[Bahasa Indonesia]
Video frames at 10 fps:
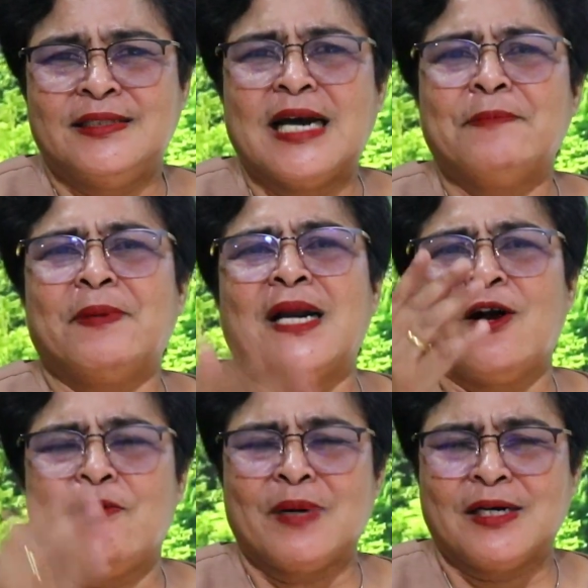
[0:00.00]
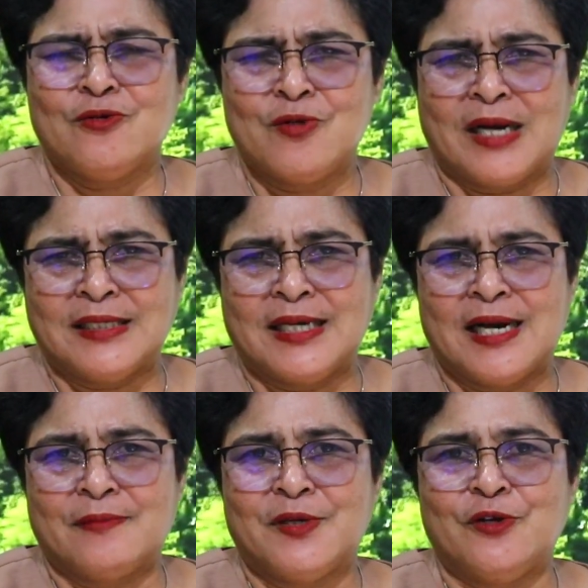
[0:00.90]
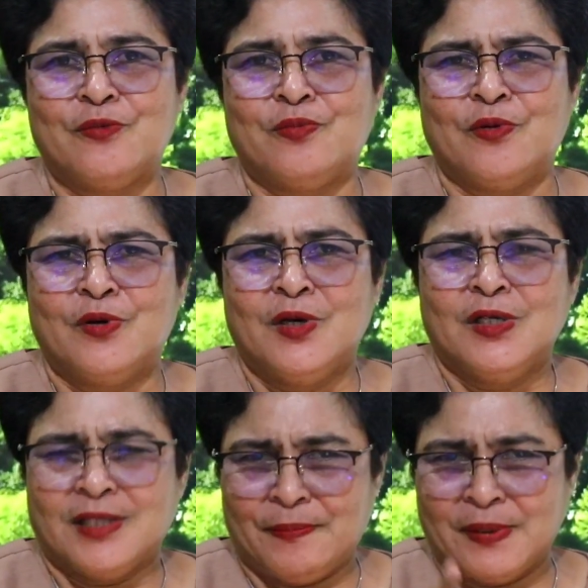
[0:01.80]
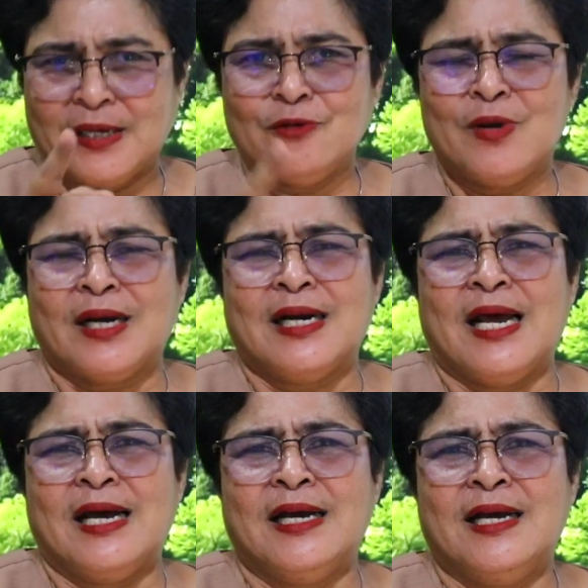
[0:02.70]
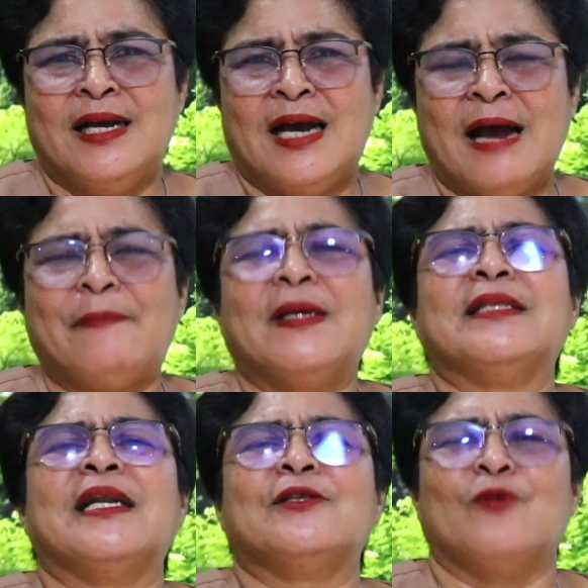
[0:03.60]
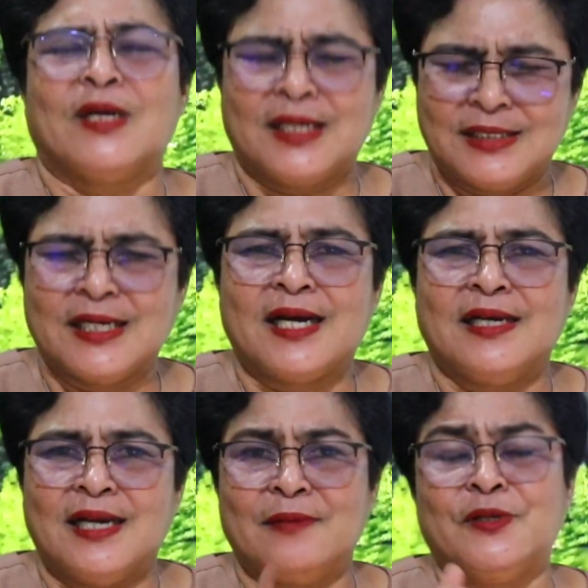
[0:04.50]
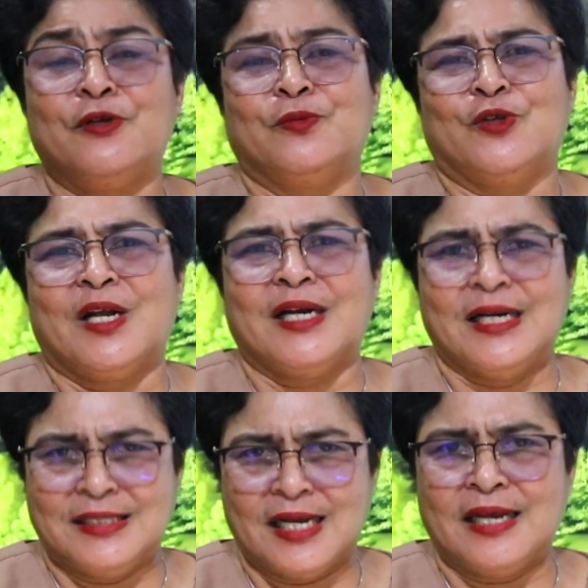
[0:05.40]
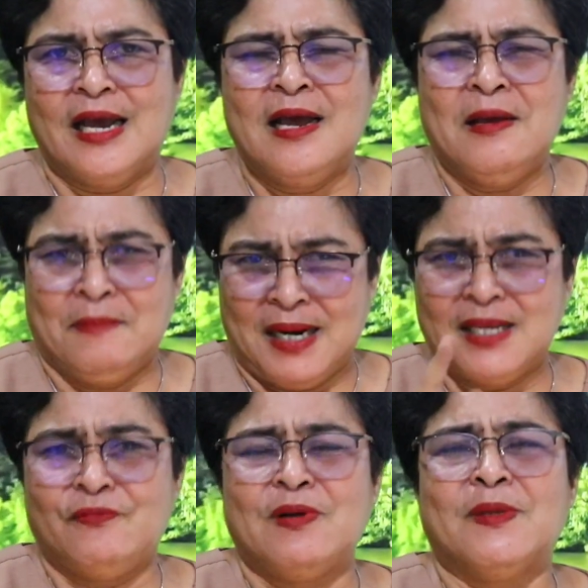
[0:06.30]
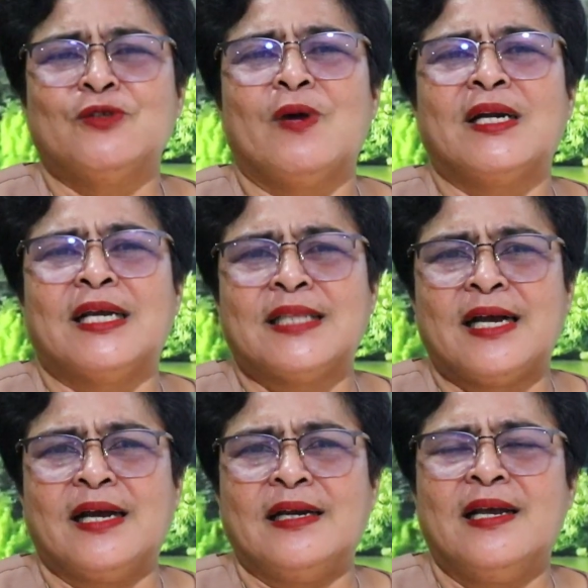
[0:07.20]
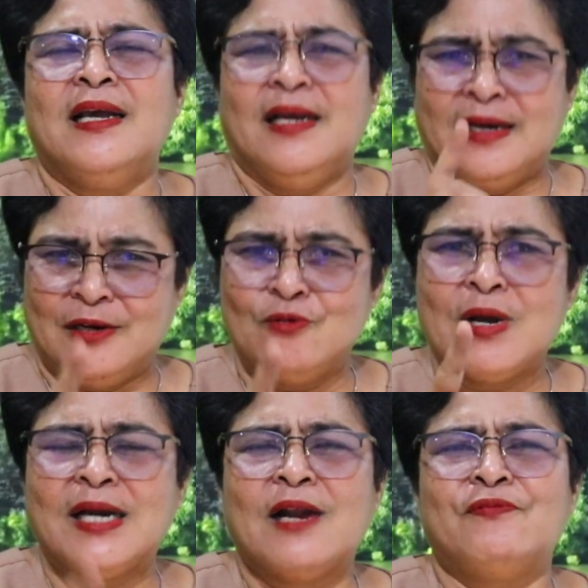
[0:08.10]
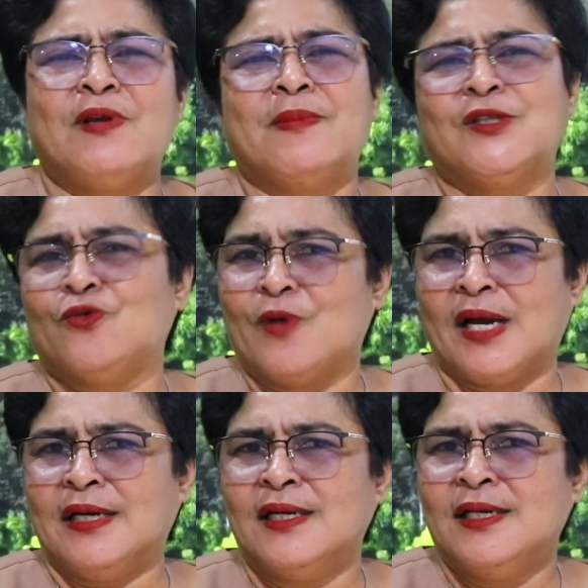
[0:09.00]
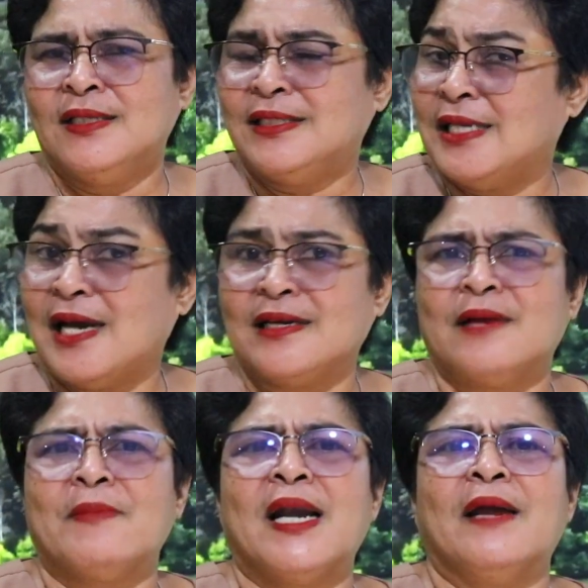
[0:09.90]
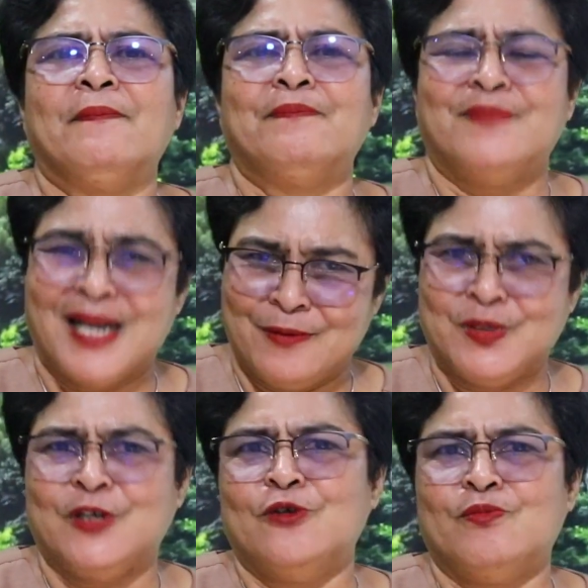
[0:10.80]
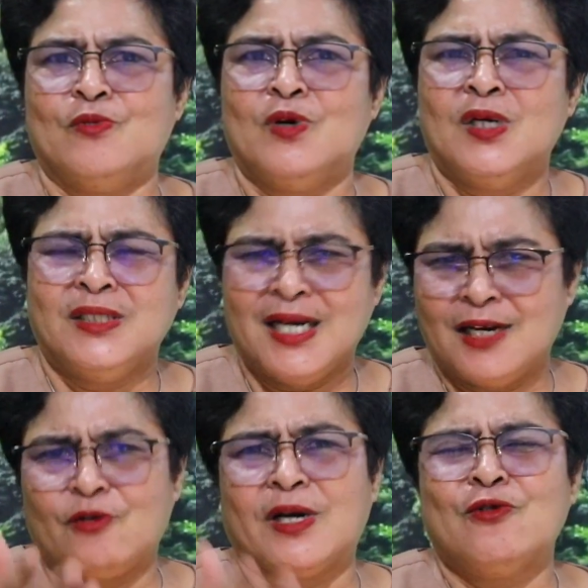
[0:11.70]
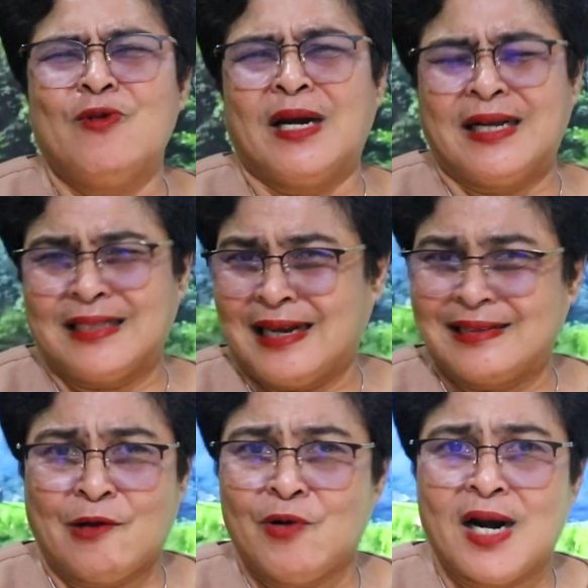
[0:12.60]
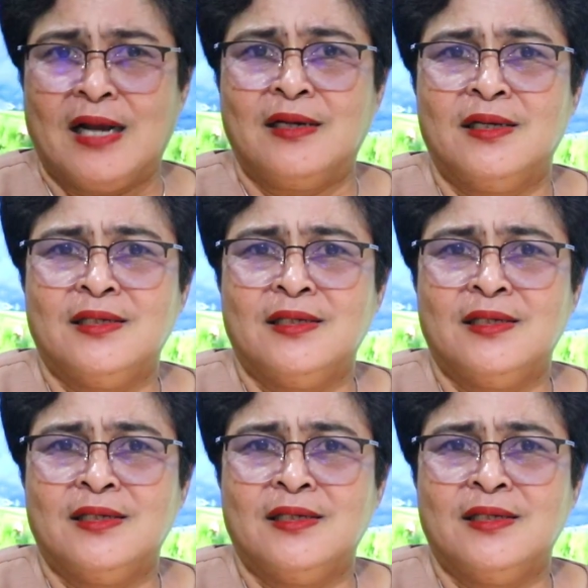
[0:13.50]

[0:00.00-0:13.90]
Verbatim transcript: jangan pernah engkau merenungkannya dalam hidupmu. Tapi renungkanlah apa yang telah Tuhan kerjakan dalam hidup saudara dan saya. Makanya firman Tuhan katakan, renungkanlah firman Tuhan siang dan malam dalam hidupmu. Jangan kau renungkan kata-kata orang.